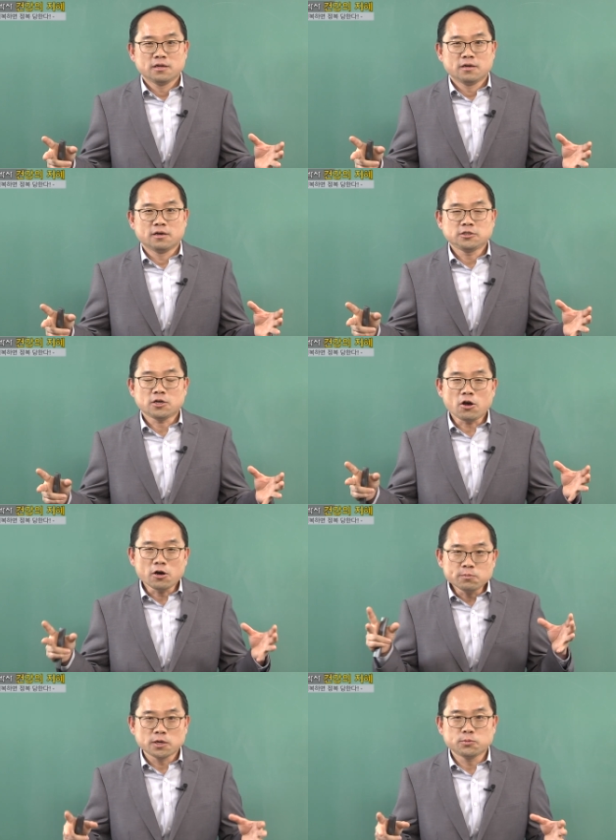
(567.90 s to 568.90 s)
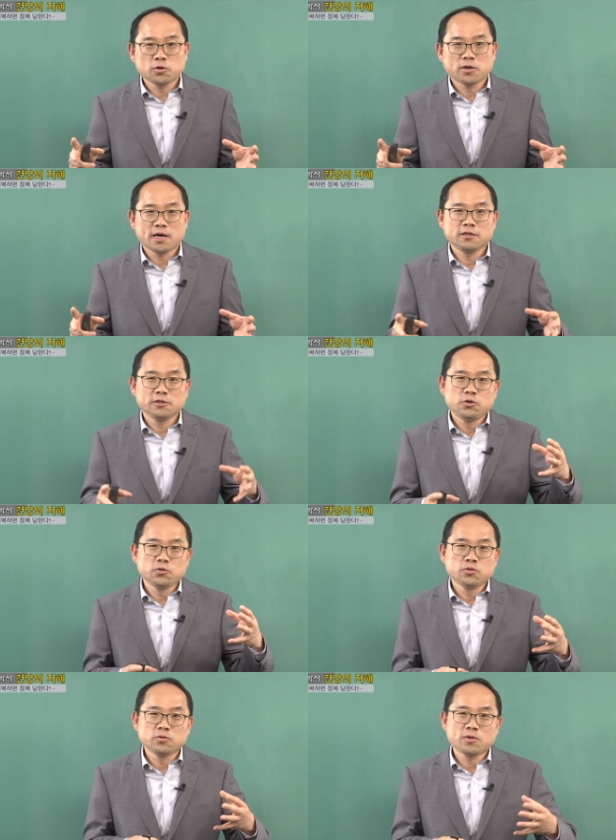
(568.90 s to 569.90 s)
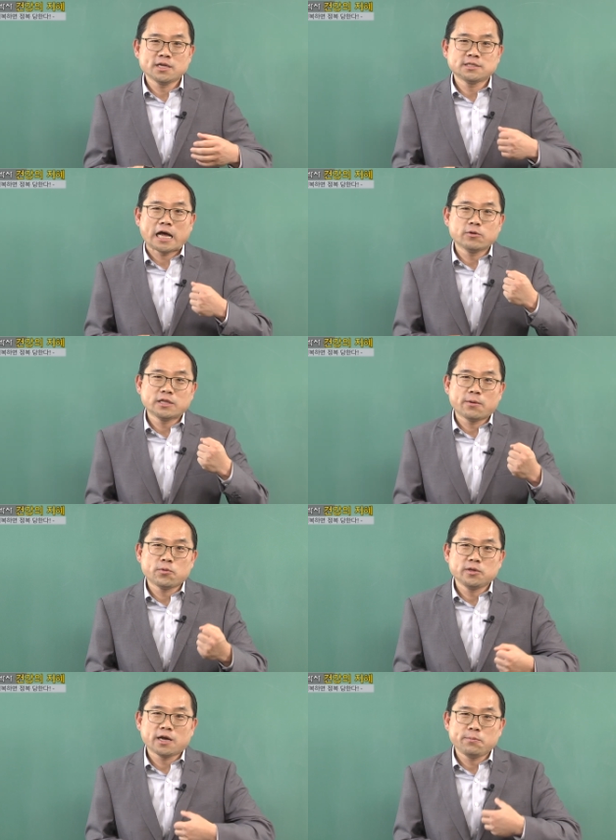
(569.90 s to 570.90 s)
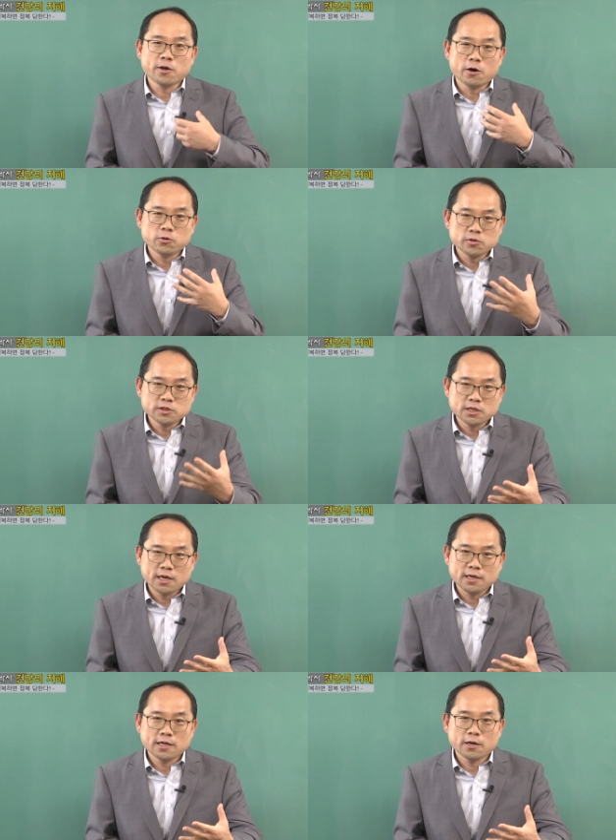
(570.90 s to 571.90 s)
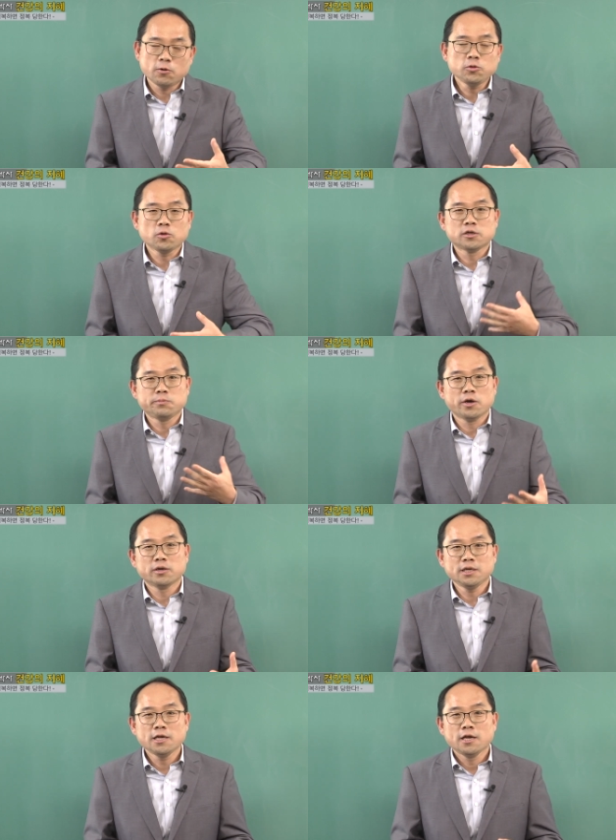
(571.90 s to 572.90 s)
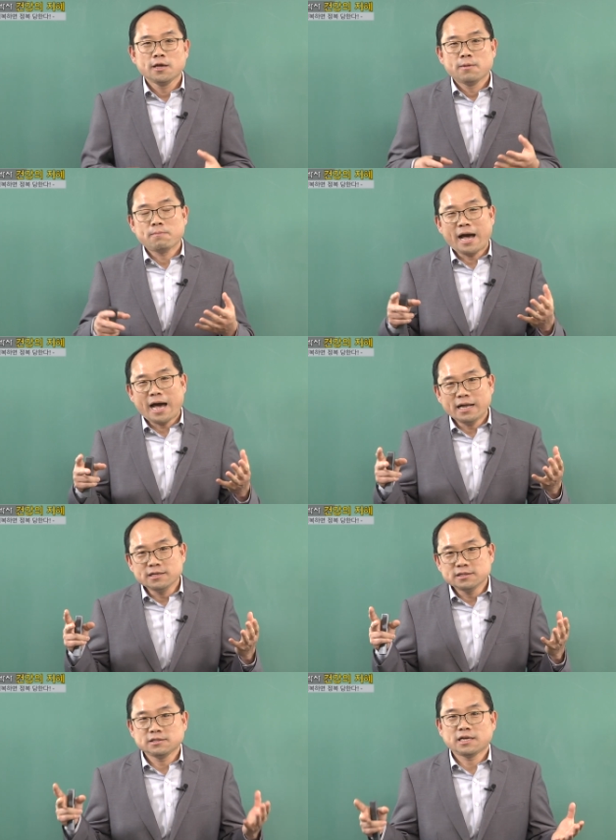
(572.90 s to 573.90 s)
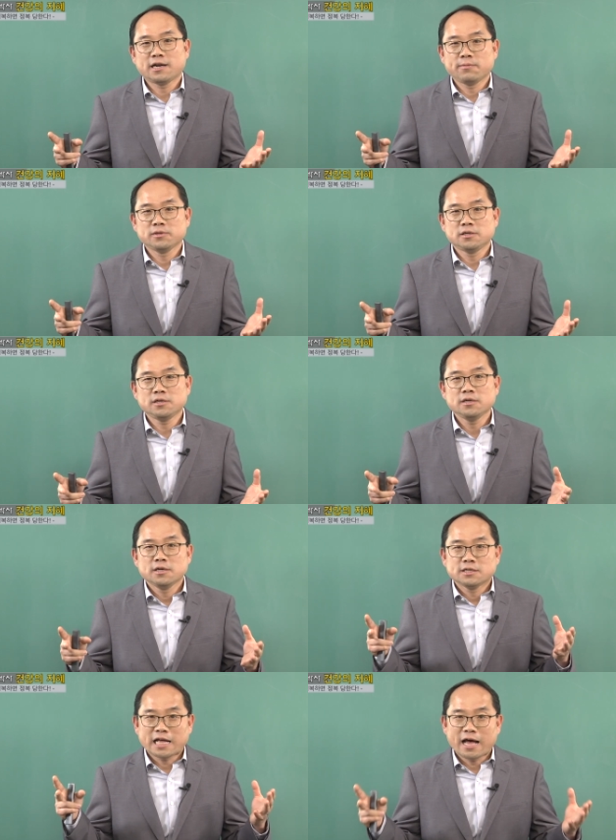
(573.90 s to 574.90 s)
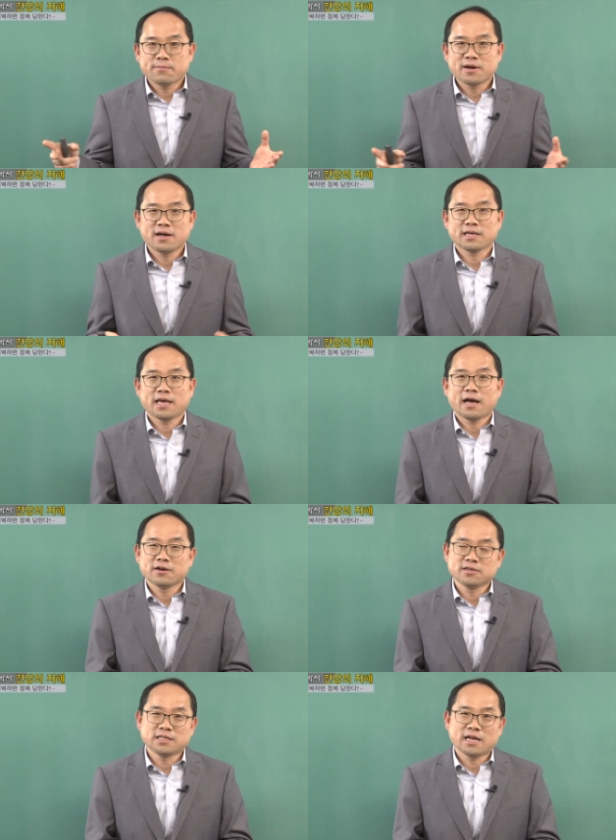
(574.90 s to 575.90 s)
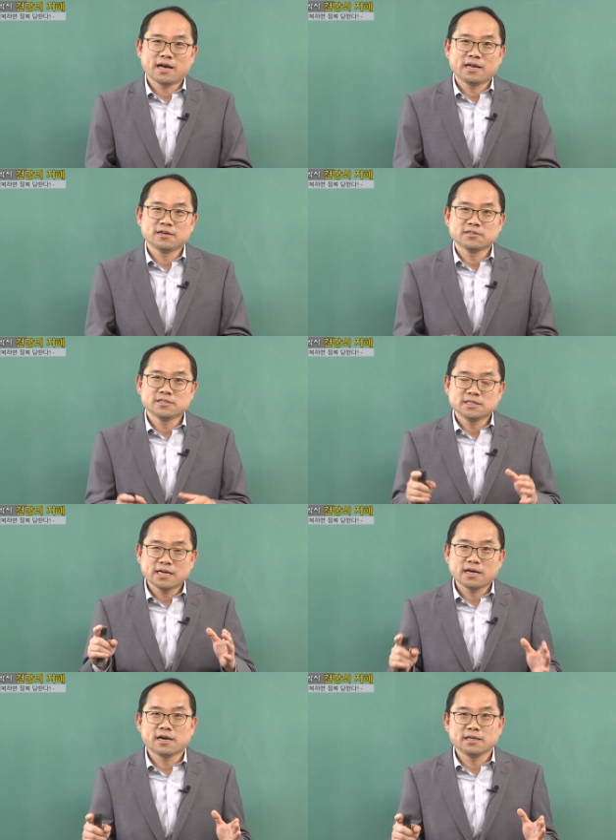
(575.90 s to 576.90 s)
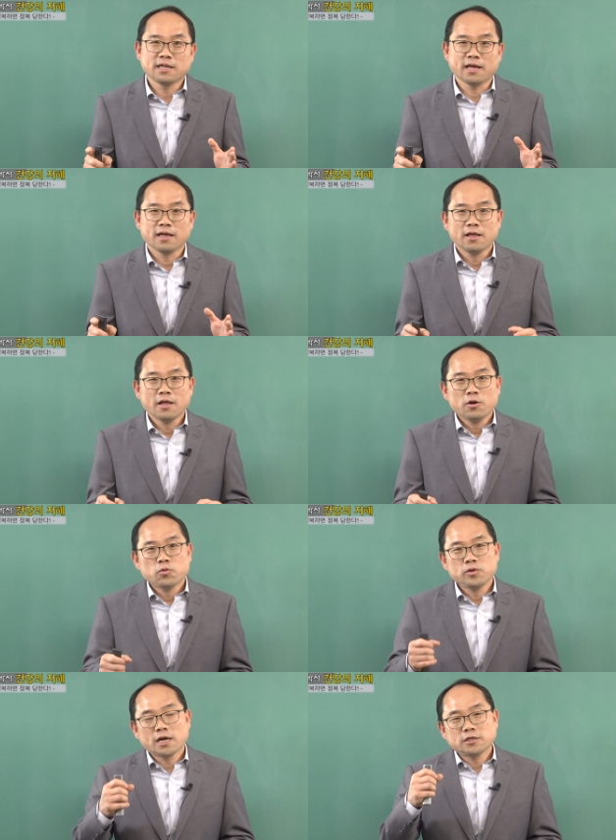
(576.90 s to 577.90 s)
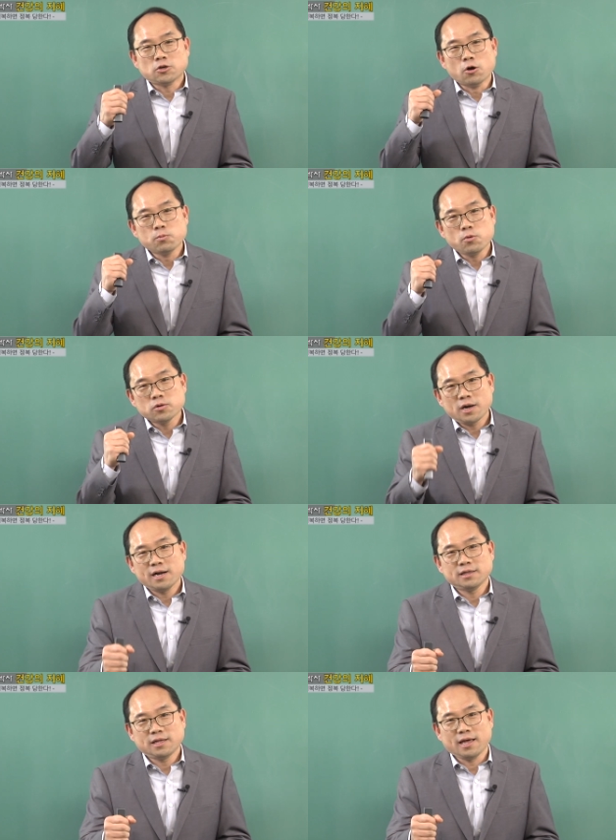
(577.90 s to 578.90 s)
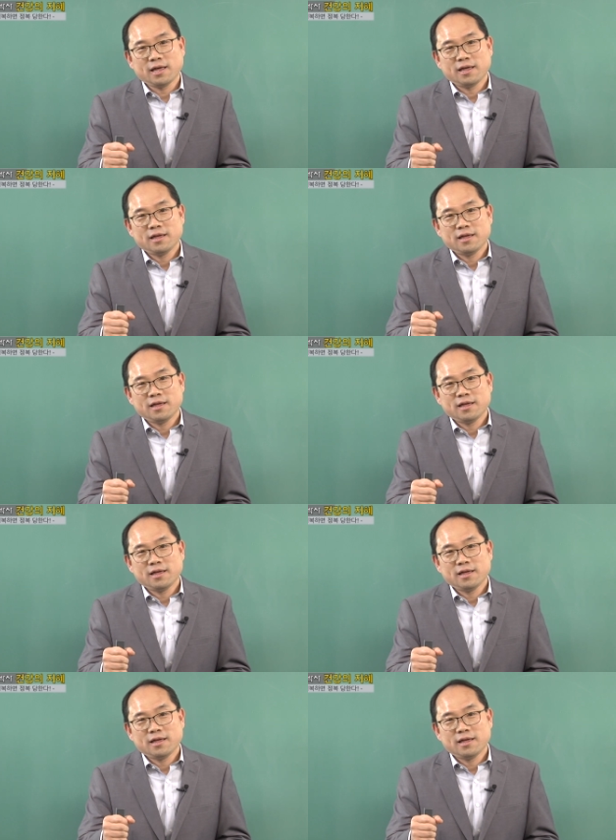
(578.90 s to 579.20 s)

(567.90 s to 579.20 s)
어, 처음 접촉하는 균과 싸우다 보니까 병으로 진행이 되고 또 그 병이 많은 사람들을 사망하게 한 것이다 하는 것을 생각할 때 우리가 정복을 할때